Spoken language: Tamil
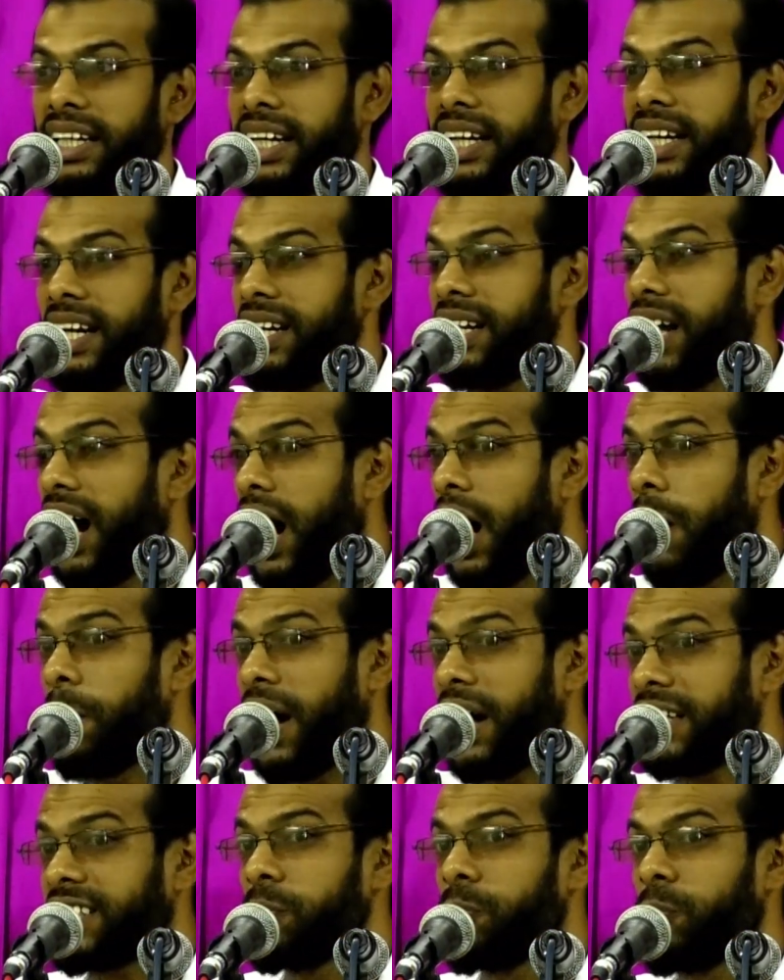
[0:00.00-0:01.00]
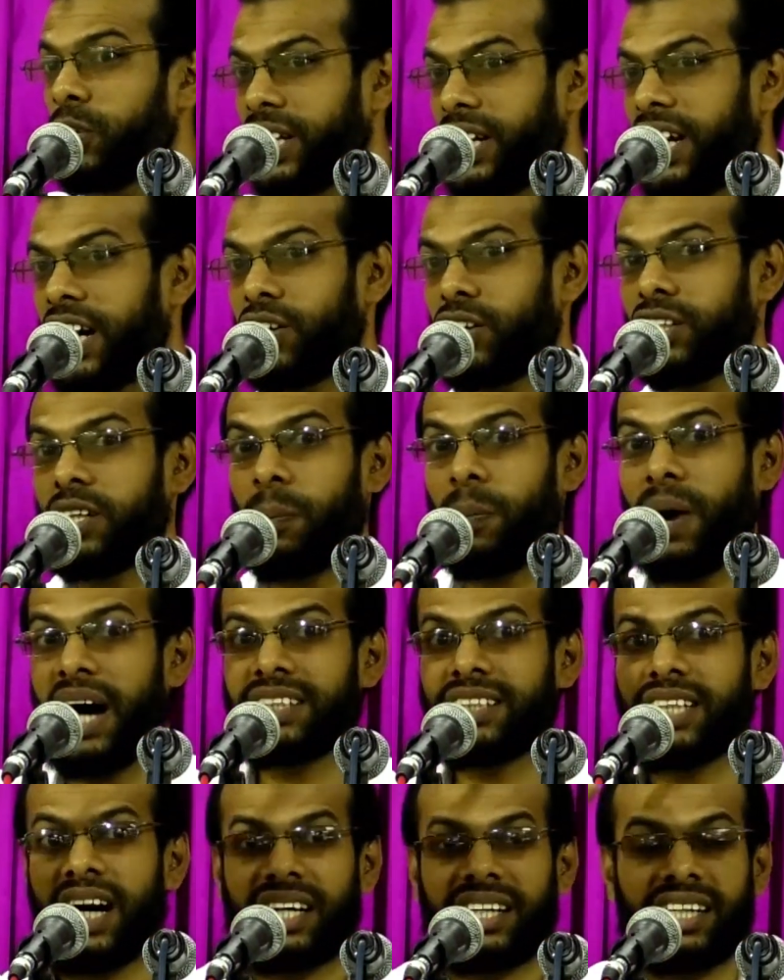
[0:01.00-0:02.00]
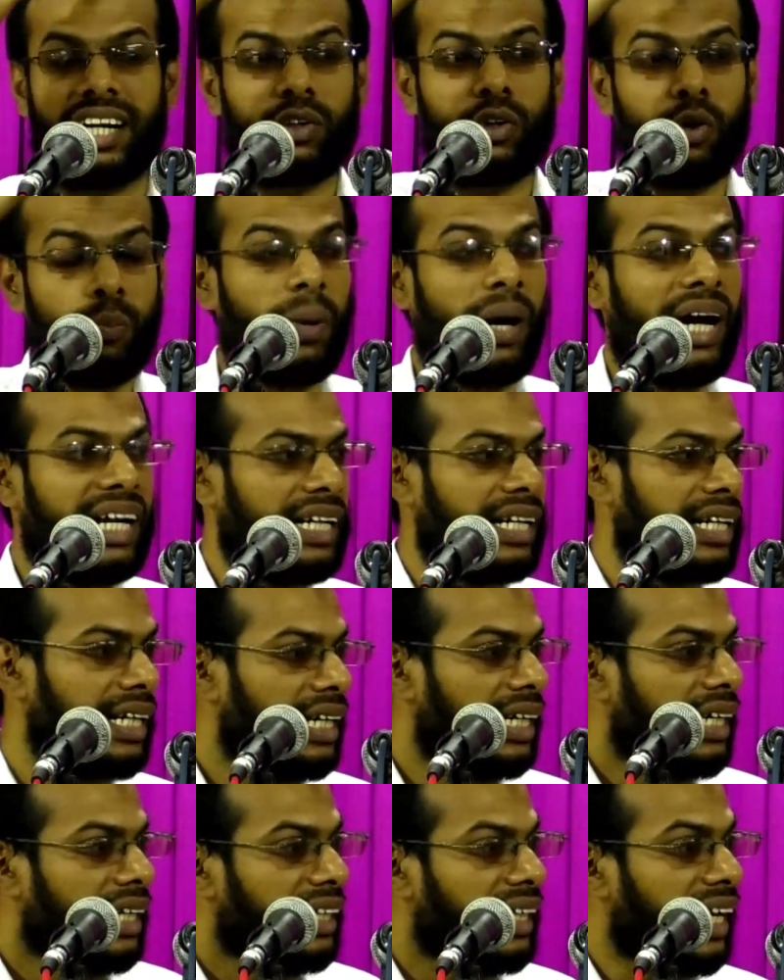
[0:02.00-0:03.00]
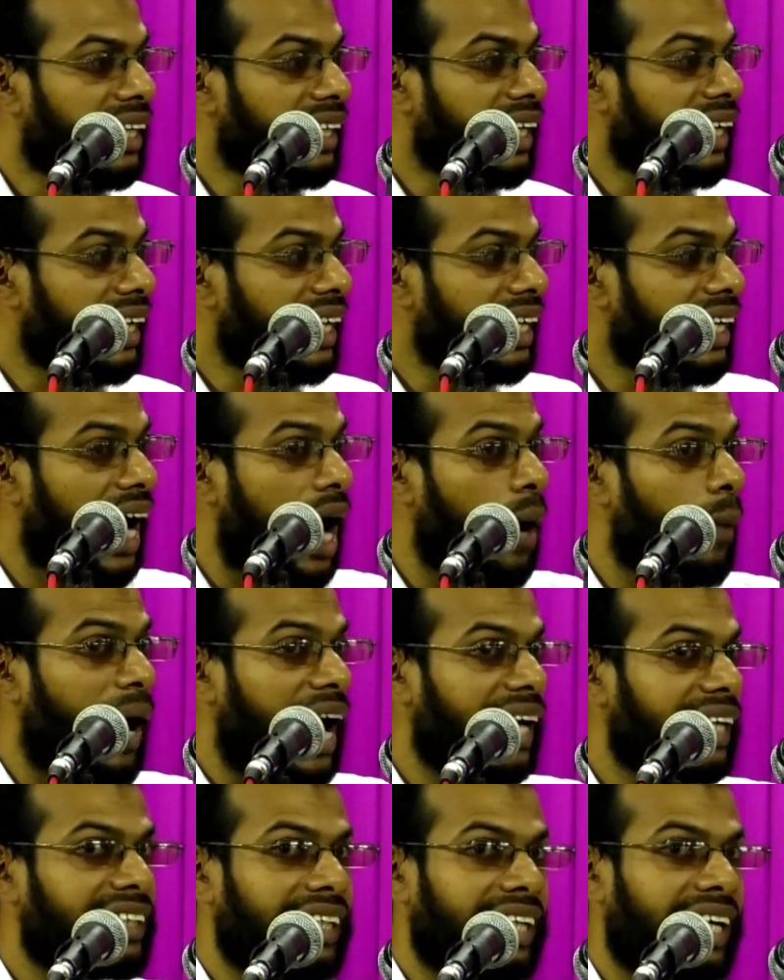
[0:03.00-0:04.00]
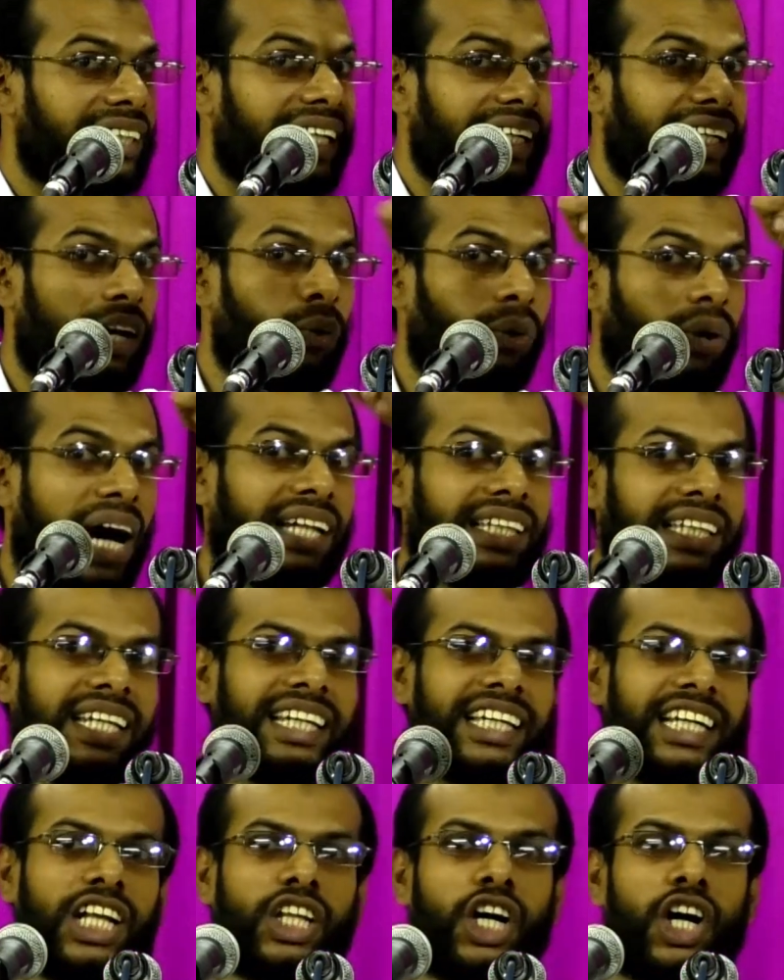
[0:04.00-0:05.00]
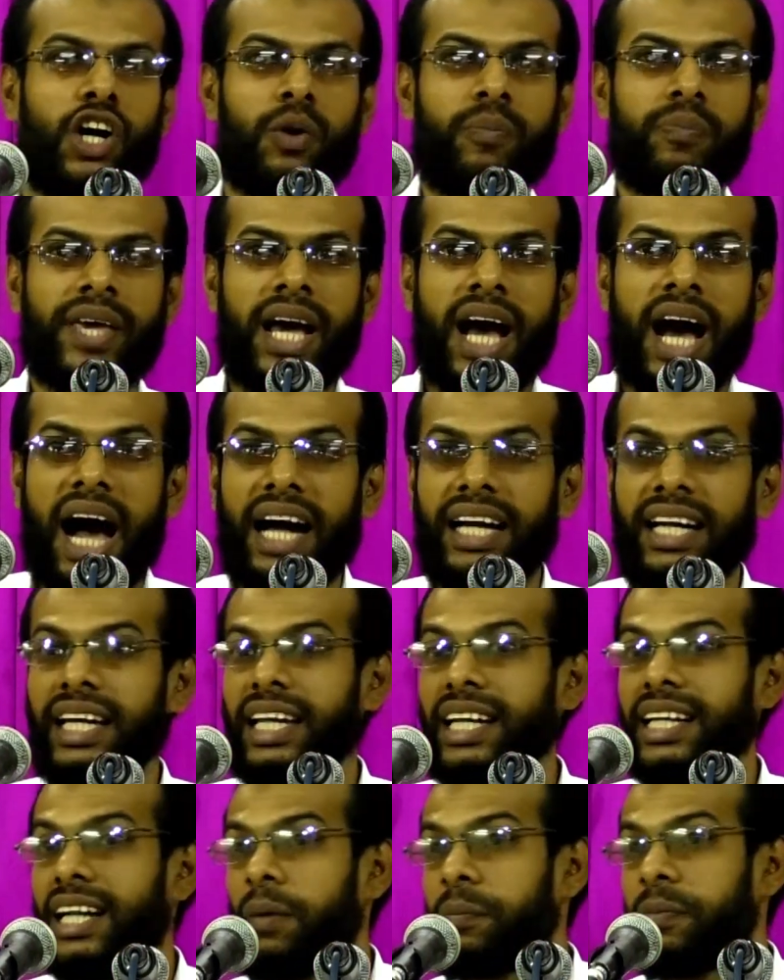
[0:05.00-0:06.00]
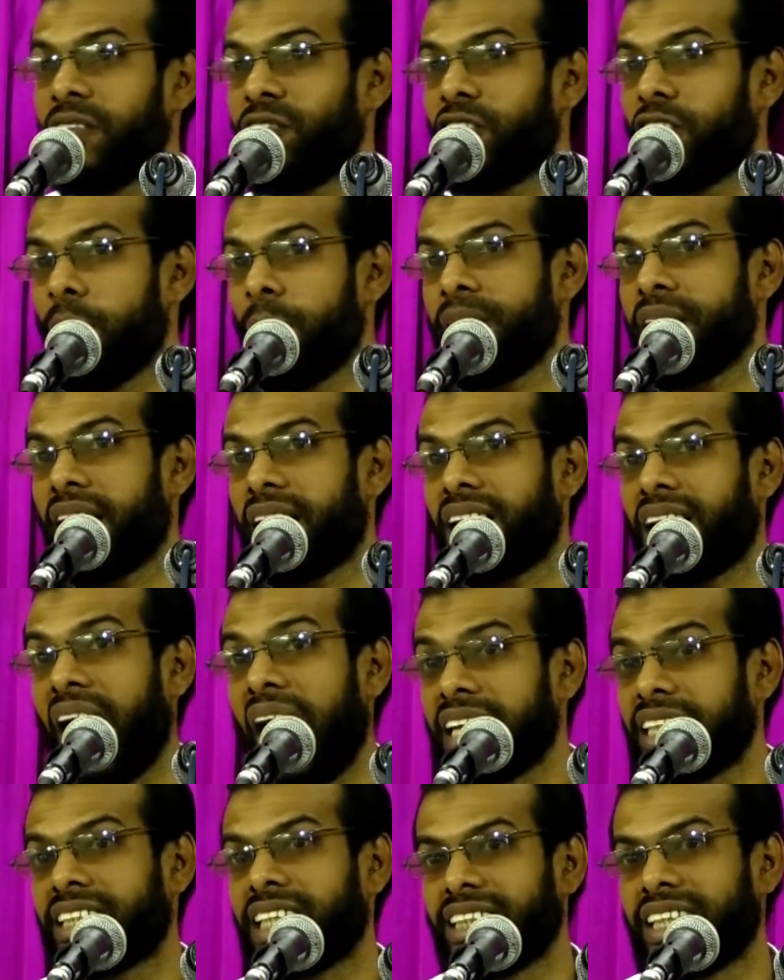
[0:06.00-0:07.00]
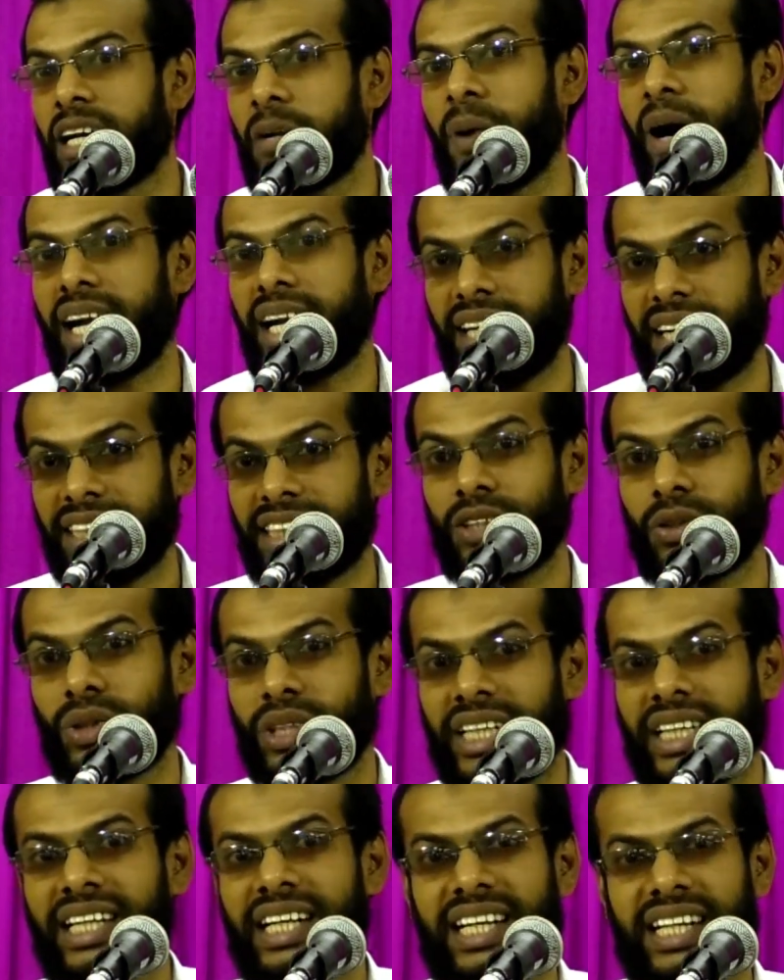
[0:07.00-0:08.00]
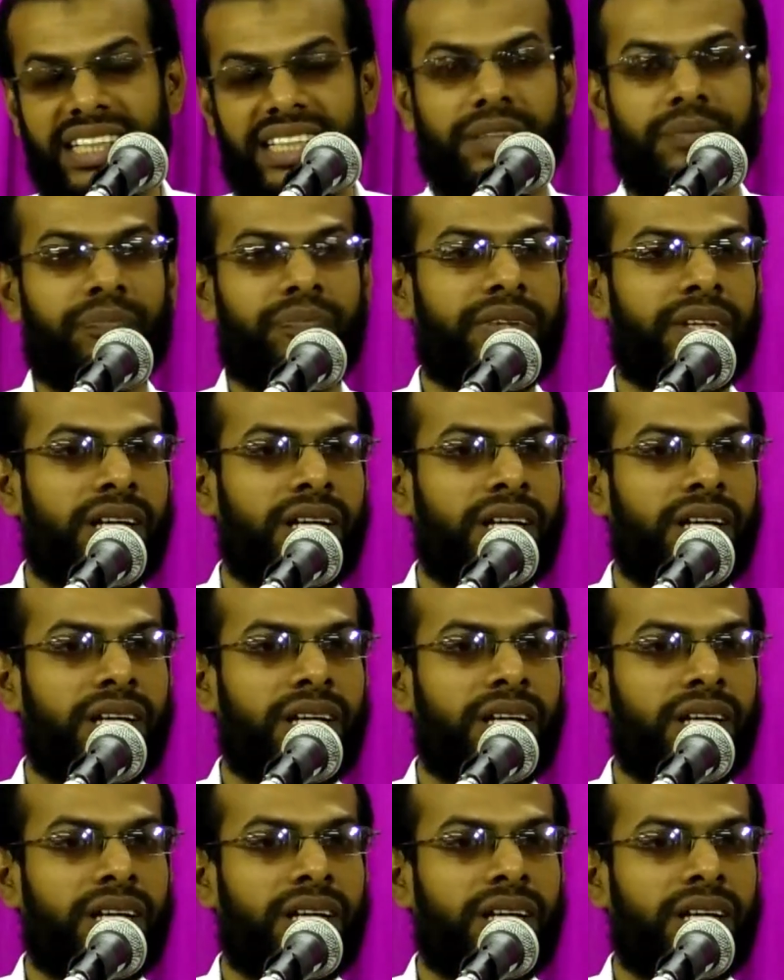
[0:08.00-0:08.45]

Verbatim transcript: எங்கெல்லாம் ஆட்சி புரிகிறார்கள் இந்த பாஜக கும்பல் எங்கெல்லாம் ஆட்சி கட்டிலில் உட்கார்ந்திருக்கிறதோ அங்கெல்லாம் எவ்வளவு பெரிய காட்டு தர்பாரை நடத்தி கொண்டிருக்கிறார்கள்